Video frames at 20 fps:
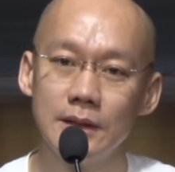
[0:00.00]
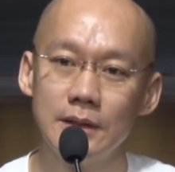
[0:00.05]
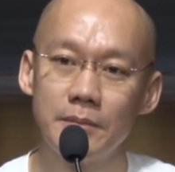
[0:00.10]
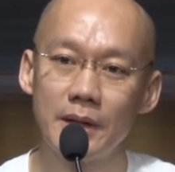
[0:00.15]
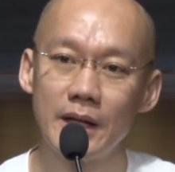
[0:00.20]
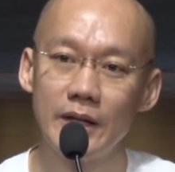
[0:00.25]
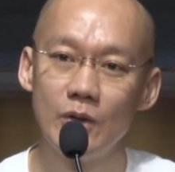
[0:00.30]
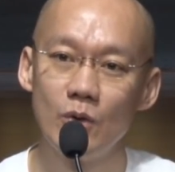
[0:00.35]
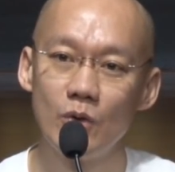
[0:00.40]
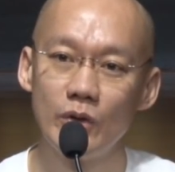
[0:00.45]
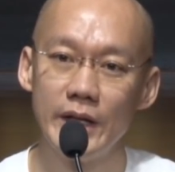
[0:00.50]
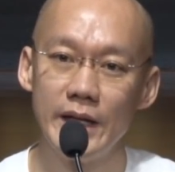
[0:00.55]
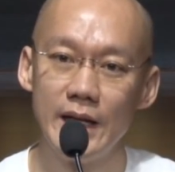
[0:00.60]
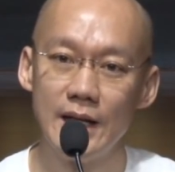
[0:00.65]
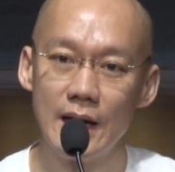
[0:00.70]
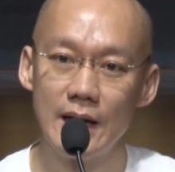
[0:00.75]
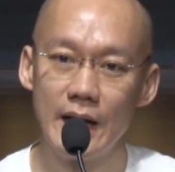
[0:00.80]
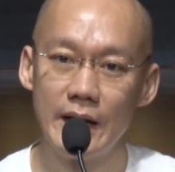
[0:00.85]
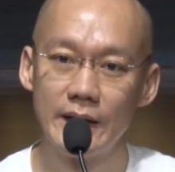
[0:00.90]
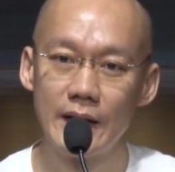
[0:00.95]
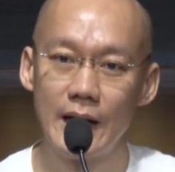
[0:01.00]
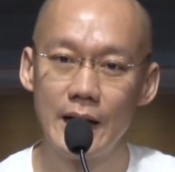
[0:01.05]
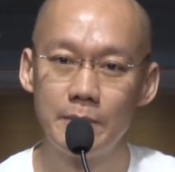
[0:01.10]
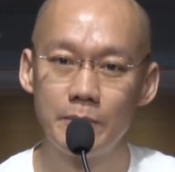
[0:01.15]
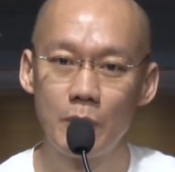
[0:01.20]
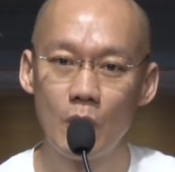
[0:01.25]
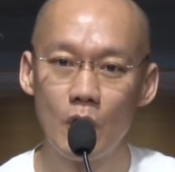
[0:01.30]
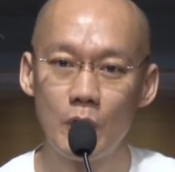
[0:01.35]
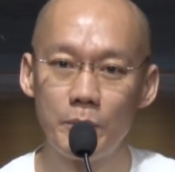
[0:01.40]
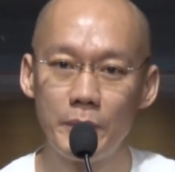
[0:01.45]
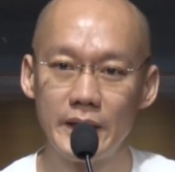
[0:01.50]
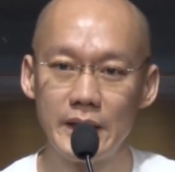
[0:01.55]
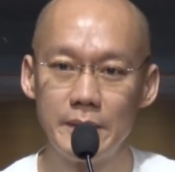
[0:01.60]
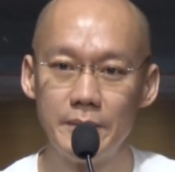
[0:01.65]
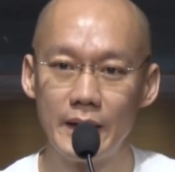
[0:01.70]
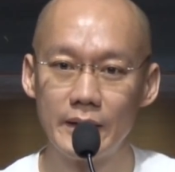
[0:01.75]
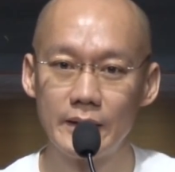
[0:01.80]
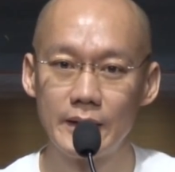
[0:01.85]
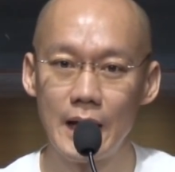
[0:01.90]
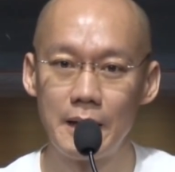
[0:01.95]
ซึ่งพระโยคีหลายๆท่านพอป
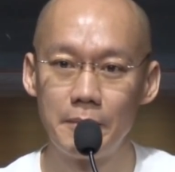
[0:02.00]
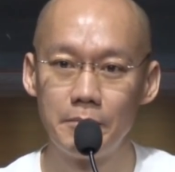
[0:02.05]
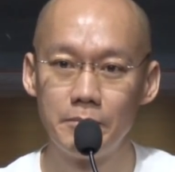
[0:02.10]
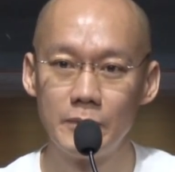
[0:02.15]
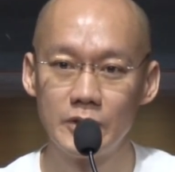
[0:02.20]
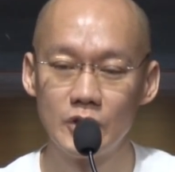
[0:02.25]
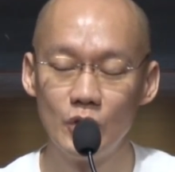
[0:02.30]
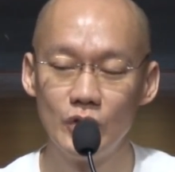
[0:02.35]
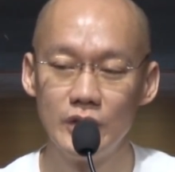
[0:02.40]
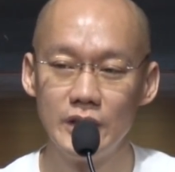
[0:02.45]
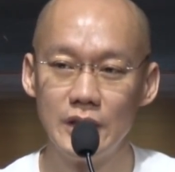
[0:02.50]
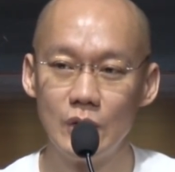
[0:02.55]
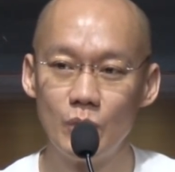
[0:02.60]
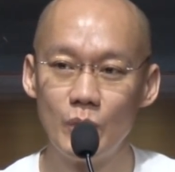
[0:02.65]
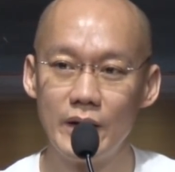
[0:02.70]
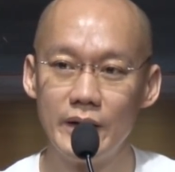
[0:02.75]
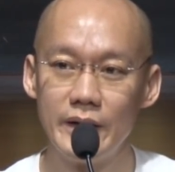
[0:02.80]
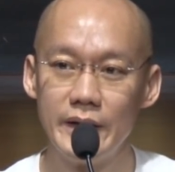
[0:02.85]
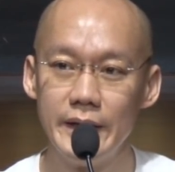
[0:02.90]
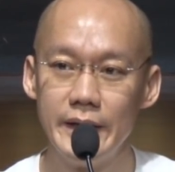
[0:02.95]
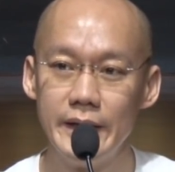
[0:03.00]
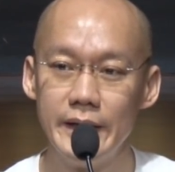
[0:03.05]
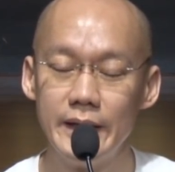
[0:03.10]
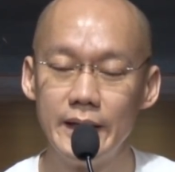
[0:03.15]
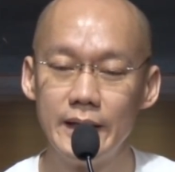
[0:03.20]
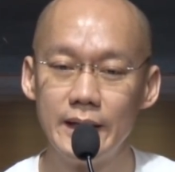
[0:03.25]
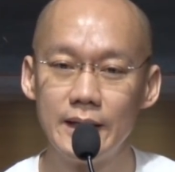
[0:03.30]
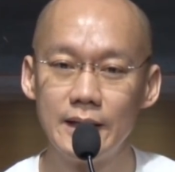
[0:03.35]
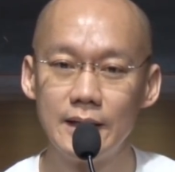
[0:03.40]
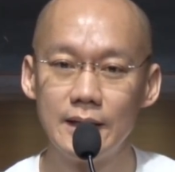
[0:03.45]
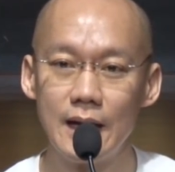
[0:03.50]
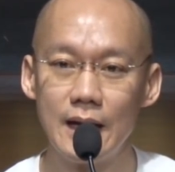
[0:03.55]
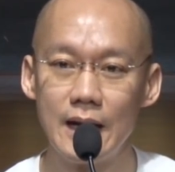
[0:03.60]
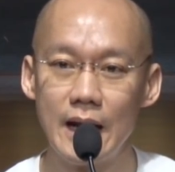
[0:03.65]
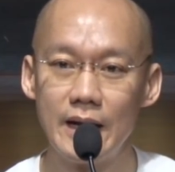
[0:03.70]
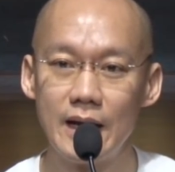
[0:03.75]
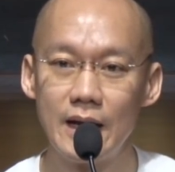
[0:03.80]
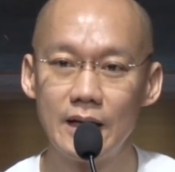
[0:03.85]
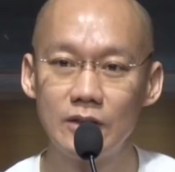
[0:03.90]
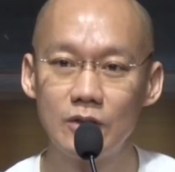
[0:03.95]
ฏิบัติธรรมมาจนถึงวันนี้ห
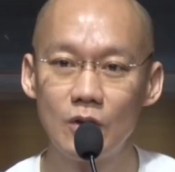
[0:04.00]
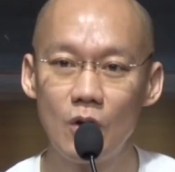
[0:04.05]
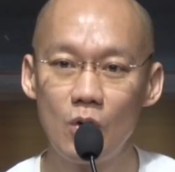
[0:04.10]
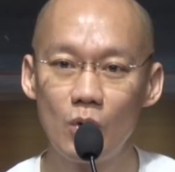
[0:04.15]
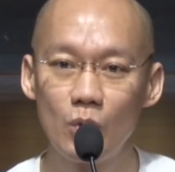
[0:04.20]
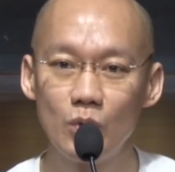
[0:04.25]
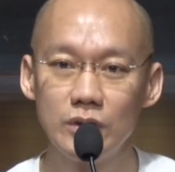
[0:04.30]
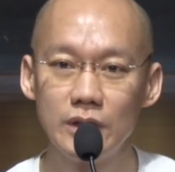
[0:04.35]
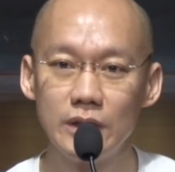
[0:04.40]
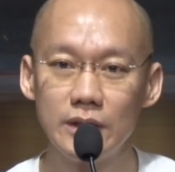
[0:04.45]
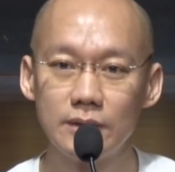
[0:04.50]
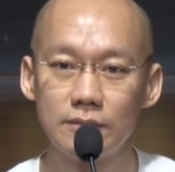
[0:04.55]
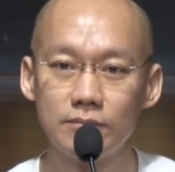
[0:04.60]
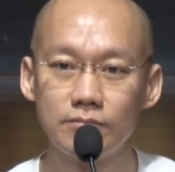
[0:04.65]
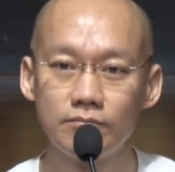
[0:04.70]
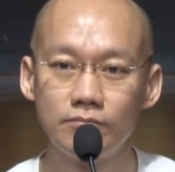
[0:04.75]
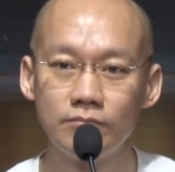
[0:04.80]
ลาย ๆ ท่านก็รู้สึก